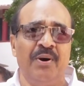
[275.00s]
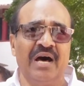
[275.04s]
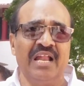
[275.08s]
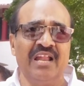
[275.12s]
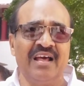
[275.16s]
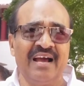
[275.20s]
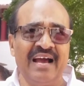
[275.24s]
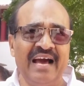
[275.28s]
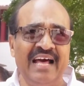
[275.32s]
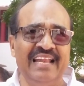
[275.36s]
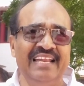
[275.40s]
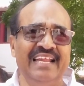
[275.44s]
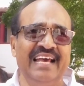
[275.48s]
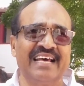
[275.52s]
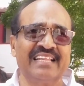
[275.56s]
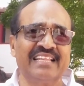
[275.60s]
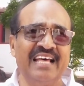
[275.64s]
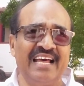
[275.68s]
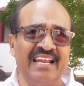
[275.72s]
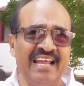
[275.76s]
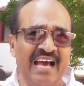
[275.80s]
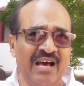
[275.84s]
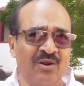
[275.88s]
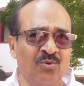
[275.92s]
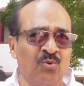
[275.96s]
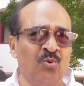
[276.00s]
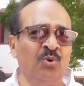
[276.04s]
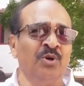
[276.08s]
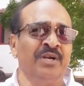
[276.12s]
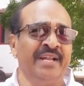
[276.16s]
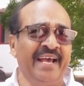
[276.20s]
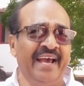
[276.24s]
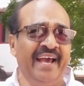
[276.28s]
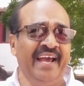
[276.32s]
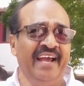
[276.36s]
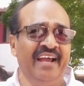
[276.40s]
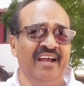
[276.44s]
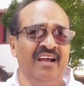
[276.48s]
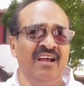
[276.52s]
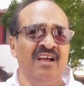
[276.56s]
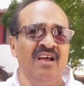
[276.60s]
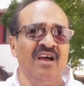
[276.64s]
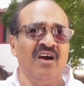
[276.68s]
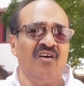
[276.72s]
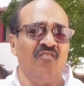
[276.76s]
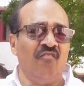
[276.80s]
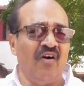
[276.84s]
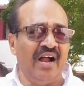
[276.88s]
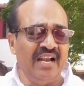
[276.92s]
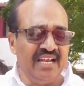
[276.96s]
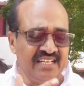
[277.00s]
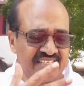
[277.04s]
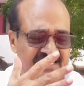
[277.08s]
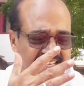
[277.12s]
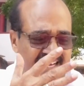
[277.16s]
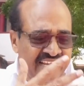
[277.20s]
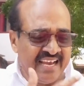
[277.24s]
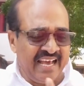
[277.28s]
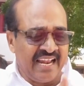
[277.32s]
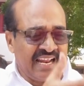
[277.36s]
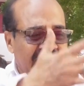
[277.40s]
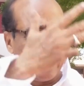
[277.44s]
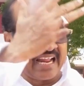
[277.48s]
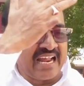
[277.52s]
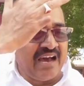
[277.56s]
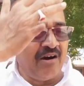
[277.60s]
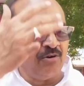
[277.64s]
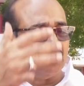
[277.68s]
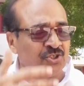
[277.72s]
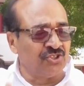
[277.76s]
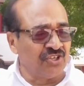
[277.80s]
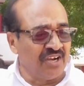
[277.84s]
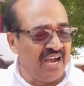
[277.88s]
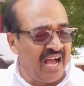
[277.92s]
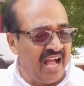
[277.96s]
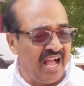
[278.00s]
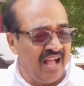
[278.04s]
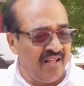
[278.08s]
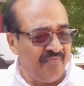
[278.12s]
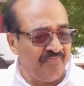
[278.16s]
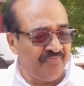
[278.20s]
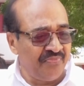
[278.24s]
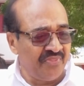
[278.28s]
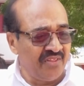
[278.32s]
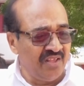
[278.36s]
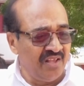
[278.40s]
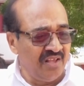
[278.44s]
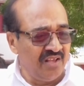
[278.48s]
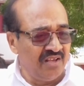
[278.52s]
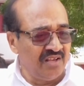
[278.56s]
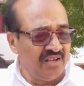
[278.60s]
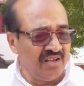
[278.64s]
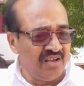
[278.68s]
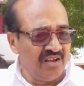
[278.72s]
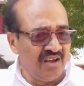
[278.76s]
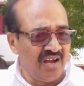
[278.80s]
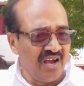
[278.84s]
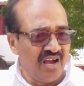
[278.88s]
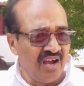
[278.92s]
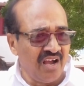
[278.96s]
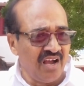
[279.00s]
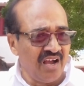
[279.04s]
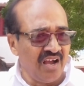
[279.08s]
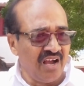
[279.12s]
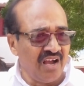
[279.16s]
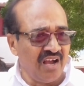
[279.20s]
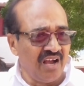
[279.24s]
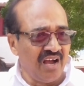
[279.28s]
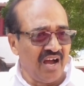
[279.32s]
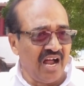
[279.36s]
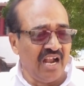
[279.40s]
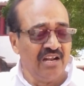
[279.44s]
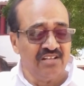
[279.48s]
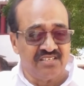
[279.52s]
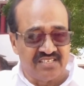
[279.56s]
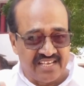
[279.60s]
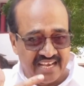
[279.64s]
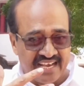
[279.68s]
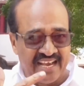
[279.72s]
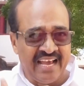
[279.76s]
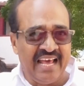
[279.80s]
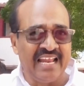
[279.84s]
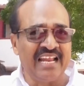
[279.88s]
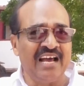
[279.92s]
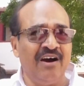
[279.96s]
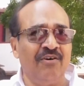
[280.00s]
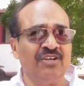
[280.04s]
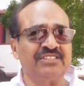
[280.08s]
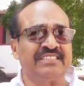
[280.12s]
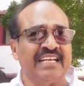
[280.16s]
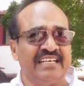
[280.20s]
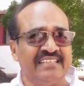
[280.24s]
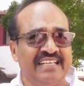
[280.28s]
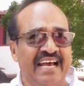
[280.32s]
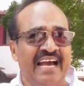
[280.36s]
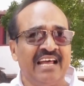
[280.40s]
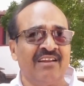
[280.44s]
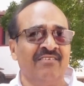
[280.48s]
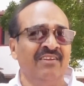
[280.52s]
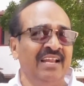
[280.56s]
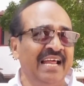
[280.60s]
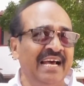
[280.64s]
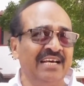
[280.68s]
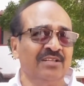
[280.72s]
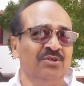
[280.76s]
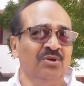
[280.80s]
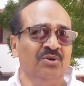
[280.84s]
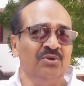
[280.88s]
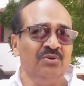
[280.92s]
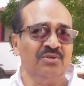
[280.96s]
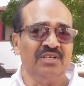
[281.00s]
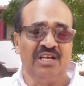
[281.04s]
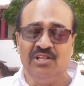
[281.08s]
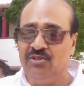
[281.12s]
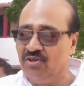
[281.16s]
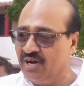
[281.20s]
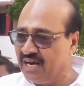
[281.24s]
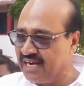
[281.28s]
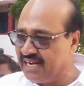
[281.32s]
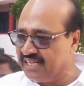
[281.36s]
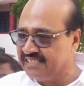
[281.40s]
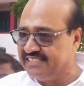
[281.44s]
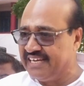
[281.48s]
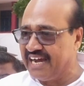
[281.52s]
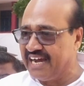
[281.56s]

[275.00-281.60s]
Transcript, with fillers: బలంగా లేదని అనుకుంటే వాళ్ళు సింగిల్గా రావచ్చుగా వాళ్ళు సింగిల్గా వచ్చే ధైర్యం లేదు ఎందుకంటే